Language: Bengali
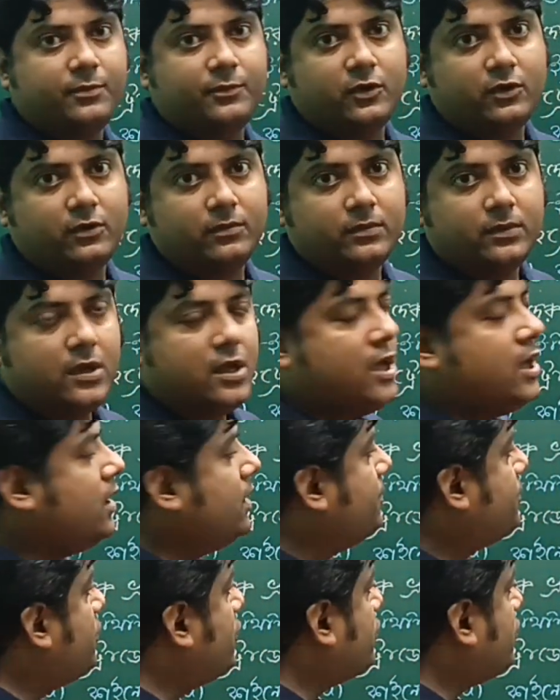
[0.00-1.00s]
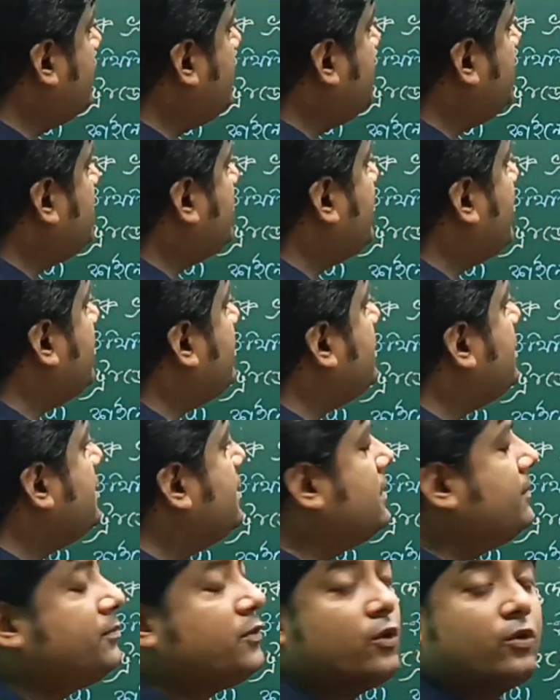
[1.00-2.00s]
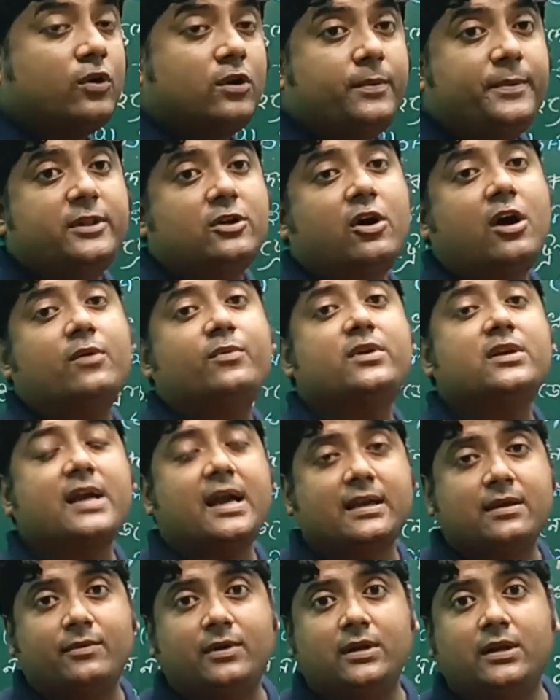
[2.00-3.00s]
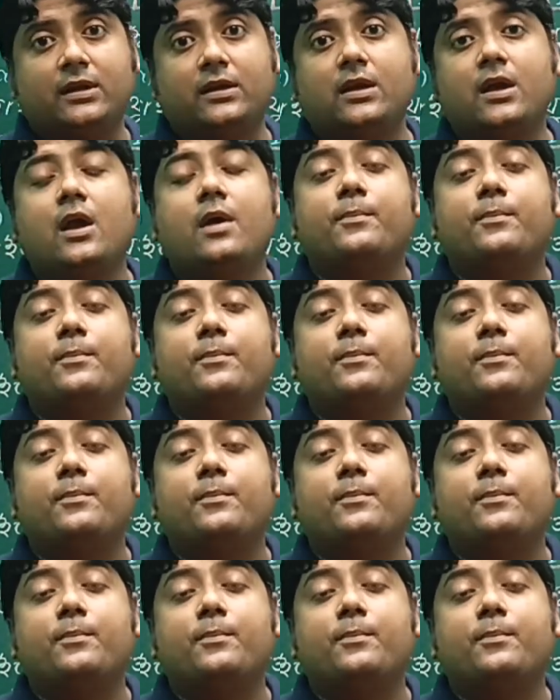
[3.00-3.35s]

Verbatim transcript: হরমোন প্রকল্পিত মানে প্রকল্পিত হরমোন কাকে বলে